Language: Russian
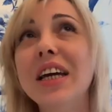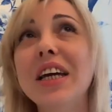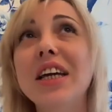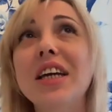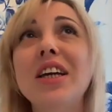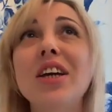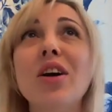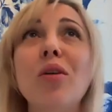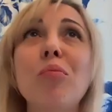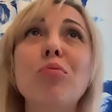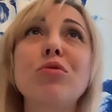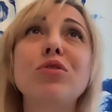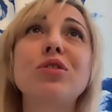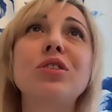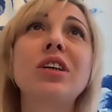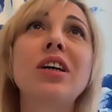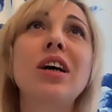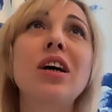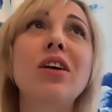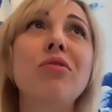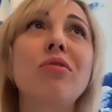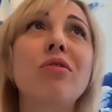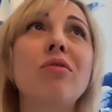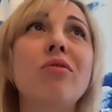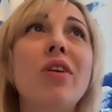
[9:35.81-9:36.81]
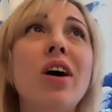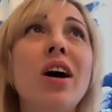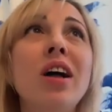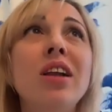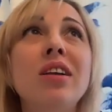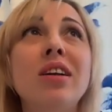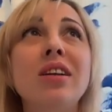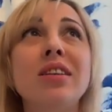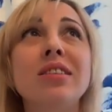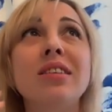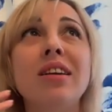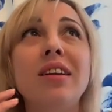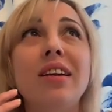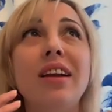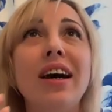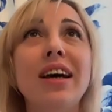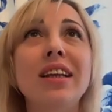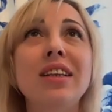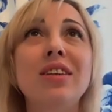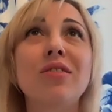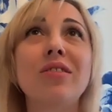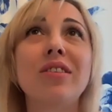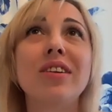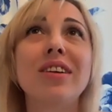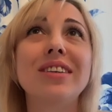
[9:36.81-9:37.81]
и я просто кайфовала,
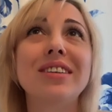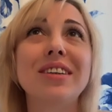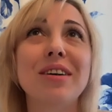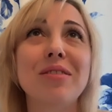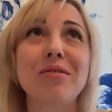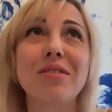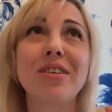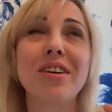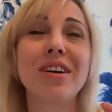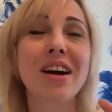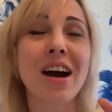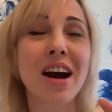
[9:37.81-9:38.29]
разглядывала там